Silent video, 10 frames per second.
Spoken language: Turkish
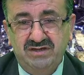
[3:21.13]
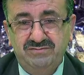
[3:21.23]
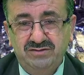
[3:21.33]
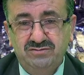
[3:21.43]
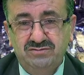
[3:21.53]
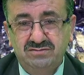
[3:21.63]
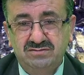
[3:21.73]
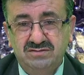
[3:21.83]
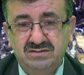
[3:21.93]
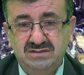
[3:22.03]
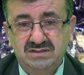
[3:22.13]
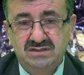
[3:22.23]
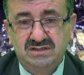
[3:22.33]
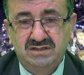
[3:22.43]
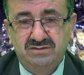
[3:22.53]
veriyor
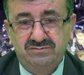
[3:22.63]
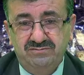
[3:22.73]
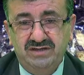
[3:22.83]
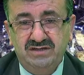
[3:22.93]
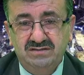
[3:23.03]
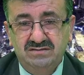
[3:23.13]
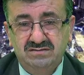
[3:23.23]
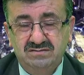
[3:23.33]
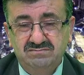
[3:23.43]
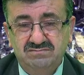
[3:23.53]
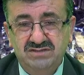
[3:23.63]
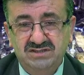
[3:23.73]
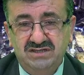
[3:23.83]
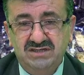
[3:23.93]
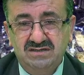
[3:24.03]
ve
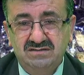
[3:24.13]
bizlere